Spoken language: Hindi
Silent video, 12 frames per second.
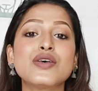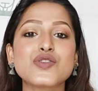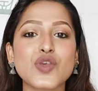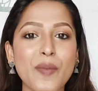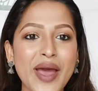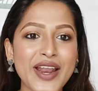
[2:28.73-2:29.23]

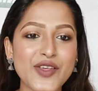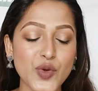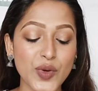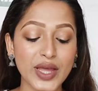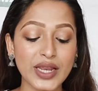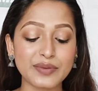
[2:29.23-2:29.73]
सो so, मैंने
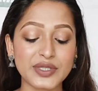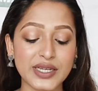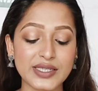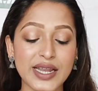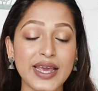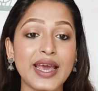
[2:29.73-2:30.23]
जो ये
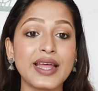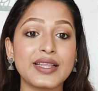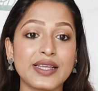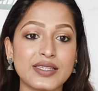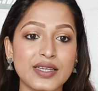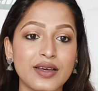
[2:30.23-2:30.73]
लिपस्टिक्स ली है
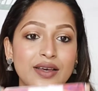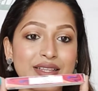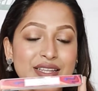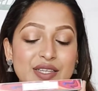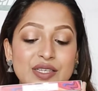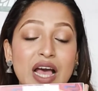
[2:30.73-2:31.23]
दिस
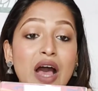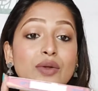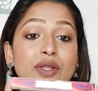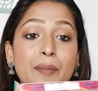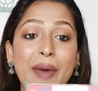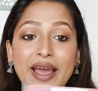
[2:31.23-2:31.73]
दिस इज़ हाउ
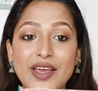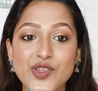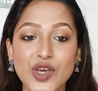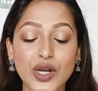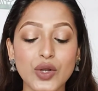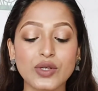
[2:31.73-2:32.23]
द
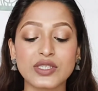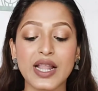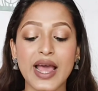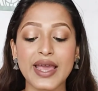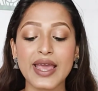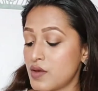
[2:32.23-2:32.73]
पैकेजिंग लुक्स
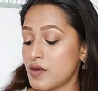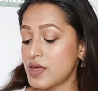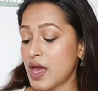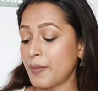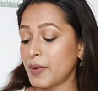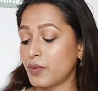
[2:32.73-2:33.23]
लाइक
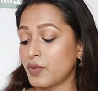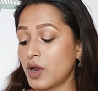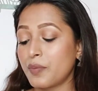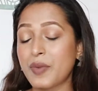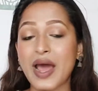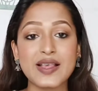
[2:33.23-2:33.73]
यहाँ पे
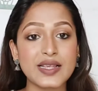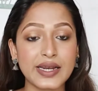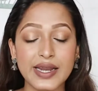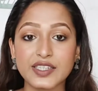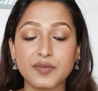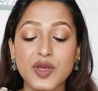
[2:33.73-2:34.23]
पूरा प्राइस
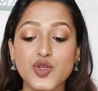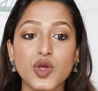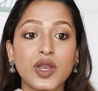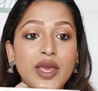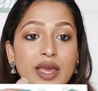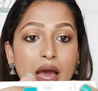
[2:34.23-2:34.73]
एंड डेट
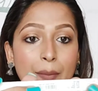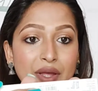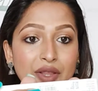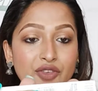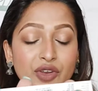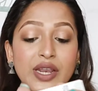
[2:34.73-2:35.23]
मेंशन है यहाँ
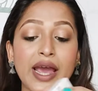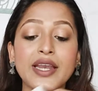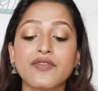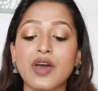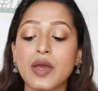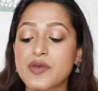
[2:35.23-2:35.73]
पे
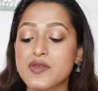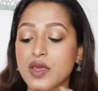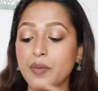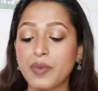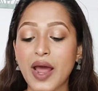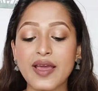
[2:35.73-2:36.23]
395
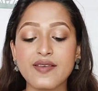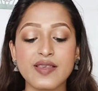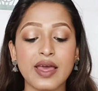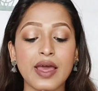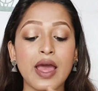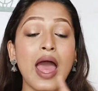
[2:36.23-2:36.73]
इसकी प्राइस
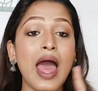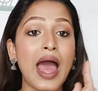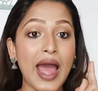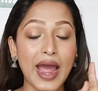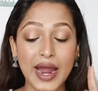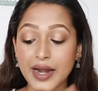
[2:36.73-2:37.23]
है
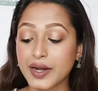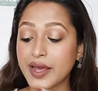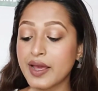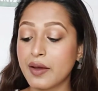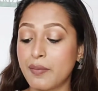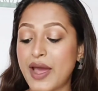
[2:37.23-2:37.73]
एंड
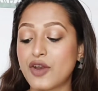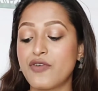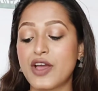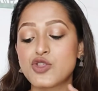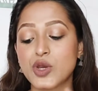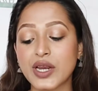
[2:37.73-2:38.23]

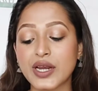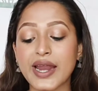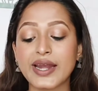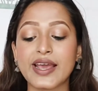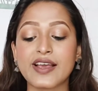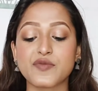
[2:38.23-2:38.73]
मैन्युफैक्चरिंग
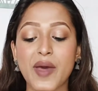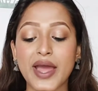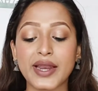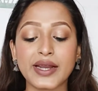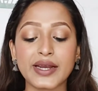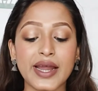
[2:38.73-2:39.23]
डेट
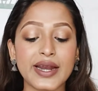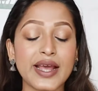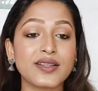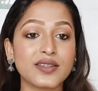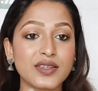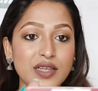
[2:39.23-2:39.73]
एक्सपायरिंग डेट
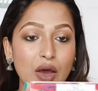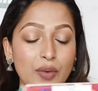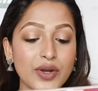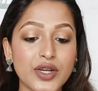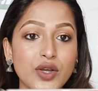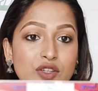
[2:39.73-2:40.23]
एंड दिस इज़ हाउ
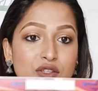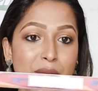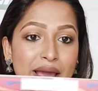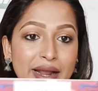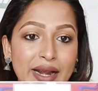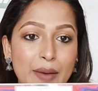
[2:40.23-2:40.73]
इट लुक्स
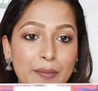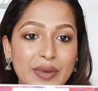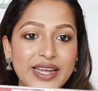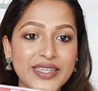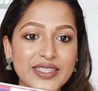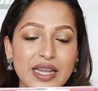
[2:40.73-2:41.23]
माई ग्लैम
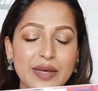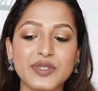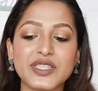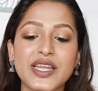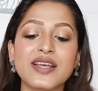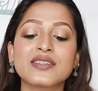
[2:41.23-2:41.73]
लिट
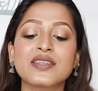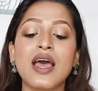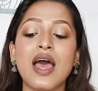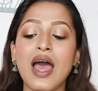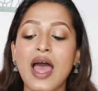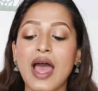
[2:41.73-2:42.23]
लिपस्टिक्स
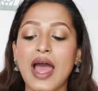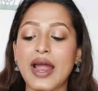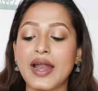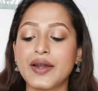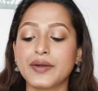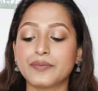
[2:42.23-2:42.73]

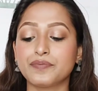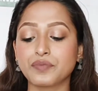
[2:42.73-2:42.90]
एंड